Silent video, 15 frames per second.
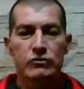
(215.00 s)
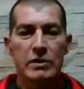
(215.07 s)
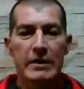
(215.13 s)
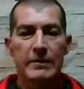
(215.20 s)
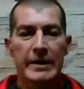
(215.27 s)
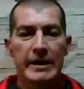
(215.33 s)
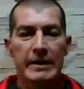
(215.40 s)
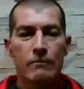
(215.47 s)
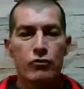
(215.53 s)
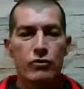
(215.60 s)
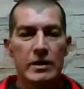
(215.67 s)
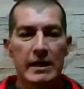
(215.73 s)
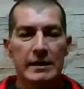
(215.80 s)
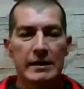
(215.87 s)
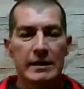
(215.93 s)
vara
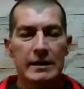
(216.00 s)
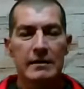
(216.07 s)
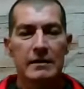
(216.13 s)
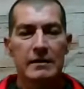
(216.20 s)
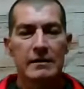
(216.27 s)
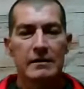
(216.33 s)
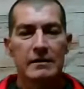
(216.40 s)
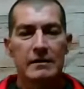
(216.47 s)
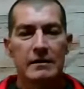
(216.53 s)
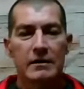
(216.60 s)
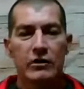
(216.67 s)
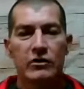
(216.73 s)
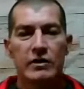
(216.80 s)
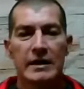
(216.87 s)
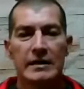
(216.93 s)
muy alta
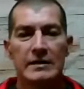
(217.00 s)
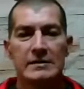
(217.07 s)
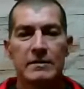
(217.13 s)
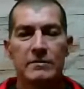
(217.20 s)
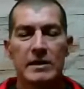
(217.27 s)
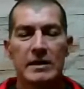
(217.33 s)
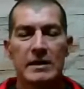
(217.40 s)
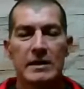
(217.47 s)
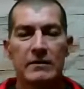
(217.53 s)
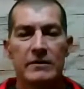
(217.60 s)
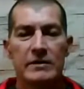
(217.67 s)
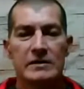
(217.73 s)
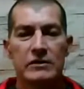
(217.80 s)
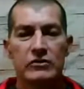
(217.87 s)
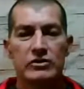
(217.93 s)
con la que se miden a
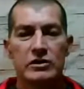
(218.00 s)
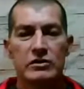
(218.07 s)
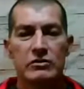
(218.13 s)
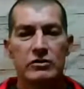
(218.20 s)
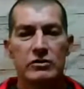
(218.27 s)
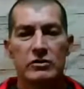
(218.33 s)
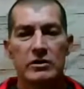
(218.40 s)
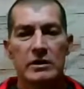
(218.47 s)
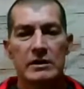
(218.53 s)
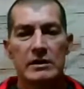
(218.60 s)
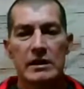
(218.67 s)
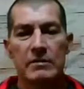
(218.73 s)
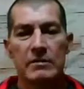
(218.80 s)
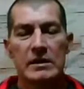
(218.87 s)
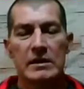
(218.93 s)
veces los chicos, con los que
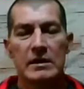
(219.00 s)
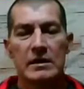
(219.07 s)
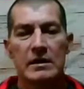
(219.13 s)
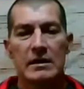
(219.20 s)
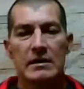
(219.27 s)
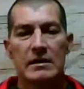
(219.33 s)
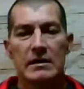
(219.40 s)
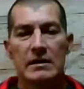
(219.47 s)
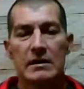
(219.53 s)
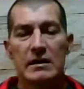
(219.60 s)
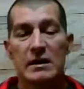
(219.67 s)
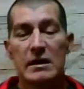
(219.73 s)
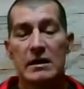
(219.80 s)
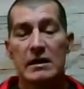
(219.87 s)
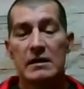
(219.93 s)
realmente eh,
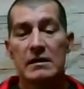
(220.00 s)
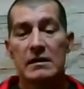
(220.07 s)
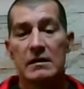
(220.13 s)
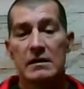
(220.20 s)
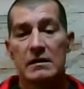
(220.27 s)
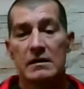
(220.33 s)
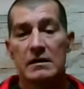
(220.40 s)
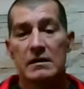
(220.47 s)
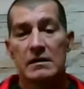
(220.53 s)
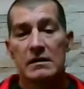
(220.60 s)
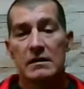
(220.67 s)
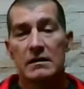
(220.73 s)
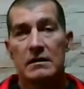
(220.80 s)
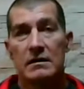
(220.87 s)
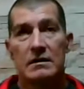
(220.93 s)
quieren
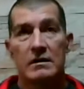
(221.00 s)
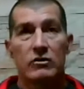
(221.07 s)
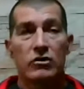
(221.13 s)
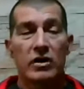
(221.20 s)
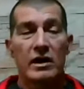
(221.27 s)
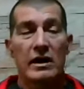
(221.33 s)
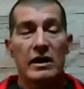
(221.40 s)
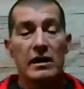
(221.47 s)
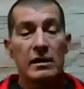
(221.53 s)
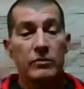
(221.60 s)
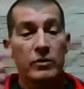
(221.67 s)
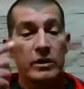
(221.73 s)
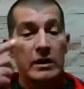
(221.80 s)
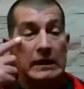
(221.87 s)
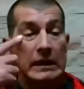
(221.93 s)
eh, o creen que
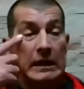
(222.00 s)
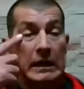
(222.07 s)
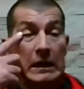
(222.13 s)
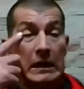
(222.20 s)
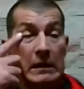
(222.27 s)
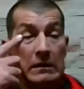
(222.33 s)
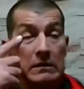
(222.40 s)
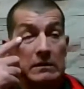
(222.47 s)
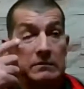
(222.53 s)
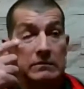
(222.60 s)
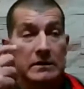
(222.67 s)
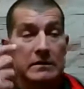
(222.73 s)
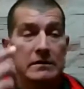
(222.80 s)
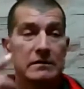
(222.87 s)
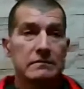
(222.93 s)
pueden estar ahí.
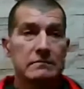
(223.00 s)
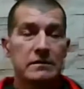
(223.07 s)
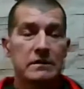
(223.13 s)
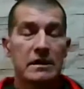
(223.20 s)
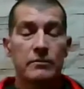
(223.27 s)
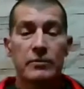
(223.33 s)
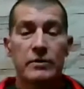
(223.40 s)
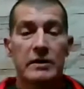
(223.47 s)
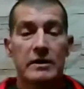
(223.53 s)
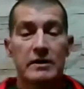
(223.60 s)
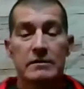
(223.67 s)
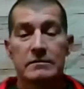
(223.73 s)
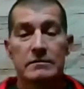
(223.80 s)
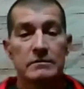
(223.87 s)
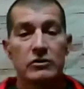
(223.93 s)
Y después
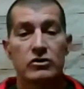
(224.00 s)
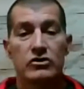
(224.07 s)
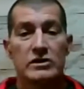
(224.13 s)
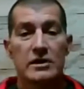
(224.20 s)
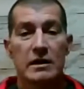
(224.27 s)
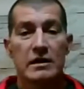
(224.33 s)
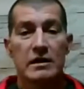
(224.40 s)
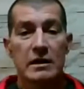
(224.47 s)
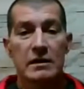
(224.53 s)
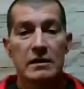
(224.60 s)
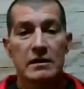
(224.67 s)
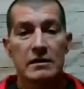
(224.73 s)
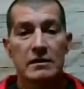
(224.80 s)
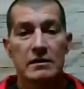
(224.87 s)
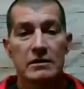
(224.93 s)
no
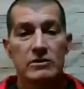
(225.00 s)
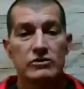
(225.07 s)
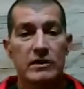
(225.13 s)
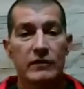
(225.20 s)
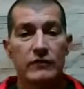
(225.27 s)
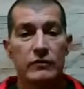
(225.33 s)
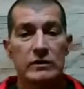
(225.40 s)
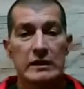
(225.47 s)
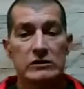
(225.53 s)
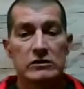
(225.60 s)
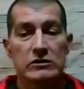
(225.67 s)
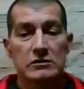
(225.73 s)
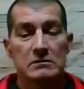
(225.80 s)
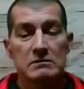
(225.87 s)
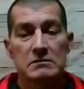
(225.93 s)
llegan y es una
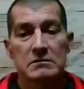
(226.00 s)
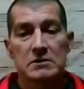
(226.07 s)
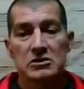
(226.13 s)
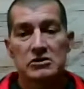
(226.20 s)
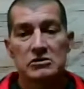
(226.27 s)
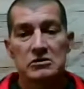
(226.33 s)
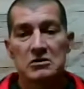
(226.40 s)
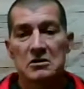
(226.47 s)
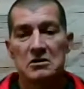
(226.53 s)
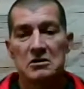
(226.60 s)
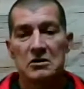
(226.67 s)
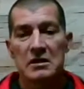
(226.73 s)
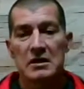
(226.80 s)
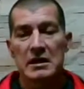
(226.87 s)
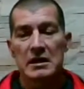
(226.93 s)
frustración. Y yo no creo
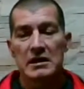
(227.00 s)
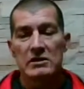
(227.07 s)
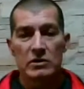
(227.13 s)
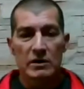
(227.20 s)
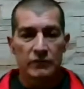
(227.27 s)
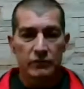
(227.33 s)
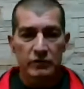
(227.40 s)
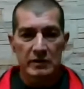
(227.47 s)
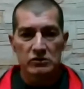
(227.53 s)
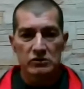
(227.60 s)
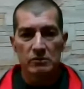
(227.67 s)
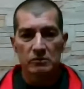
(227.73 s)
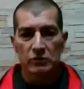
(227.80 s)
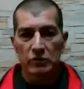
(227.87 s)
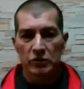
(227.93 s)
que tenga que ser una
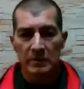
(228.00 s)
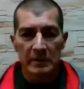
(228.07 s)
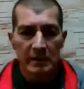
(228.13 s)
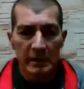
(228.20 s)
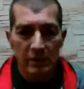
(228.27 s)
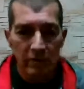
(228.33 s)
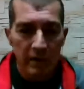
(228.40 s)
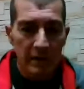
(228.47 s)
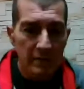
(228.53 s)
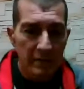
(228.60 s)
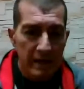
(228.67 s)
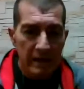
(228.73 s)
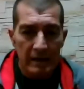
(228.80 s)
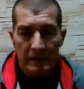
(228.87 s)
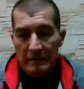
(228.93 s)
frustración por no haber estado en la
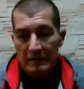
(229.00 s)
NBA